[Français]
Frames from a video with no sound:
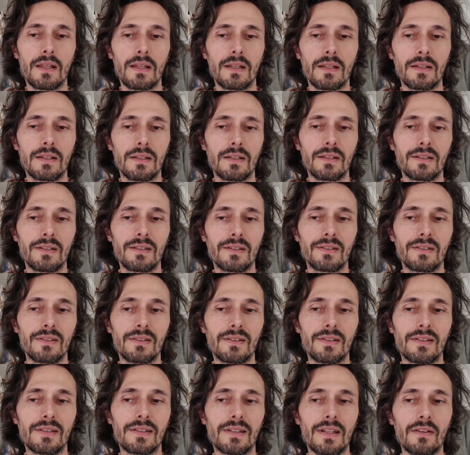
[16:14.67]

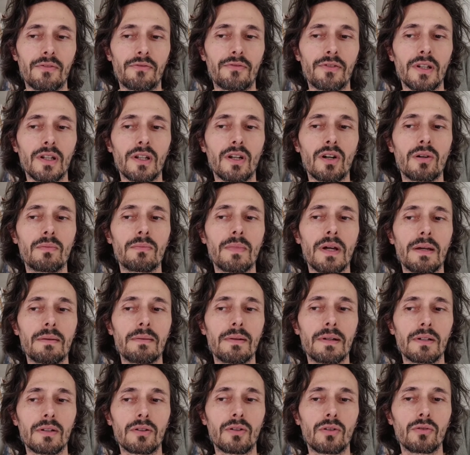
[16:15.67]
euh, ça fait quand
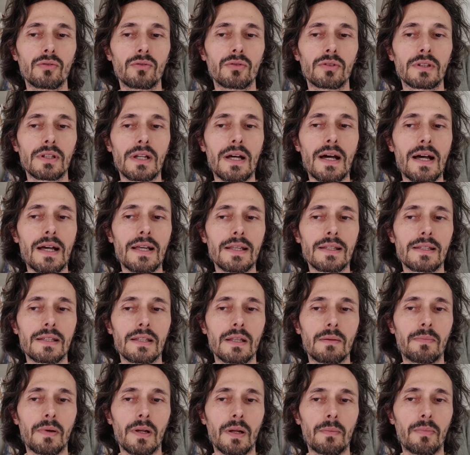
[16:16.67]
même un
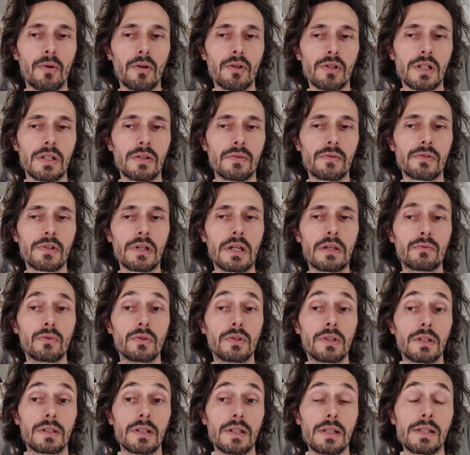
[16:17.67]
contraste par rapport à ce que vous avez vu
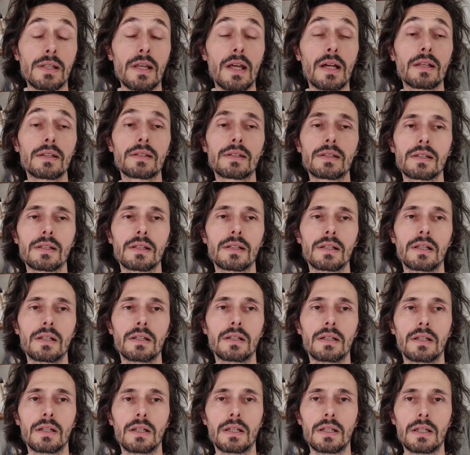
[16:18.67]
de Titien C'est
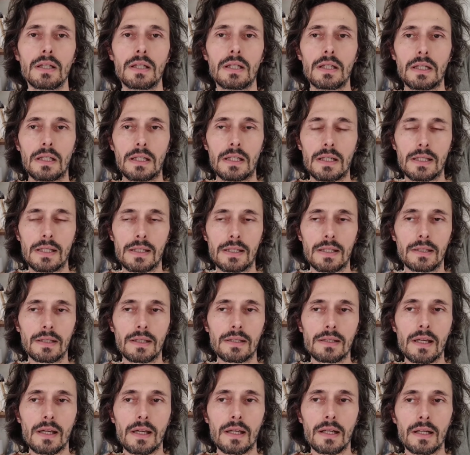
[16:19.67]
les, les,
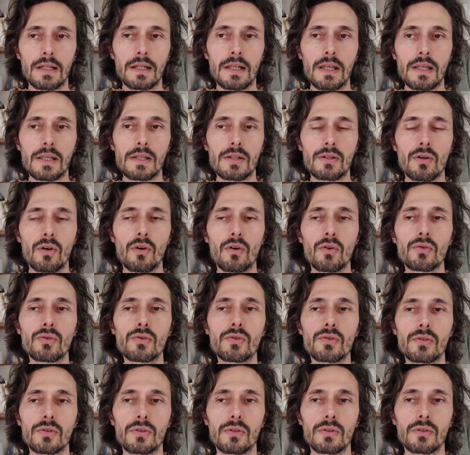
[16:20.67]
artistes de la Renaissance.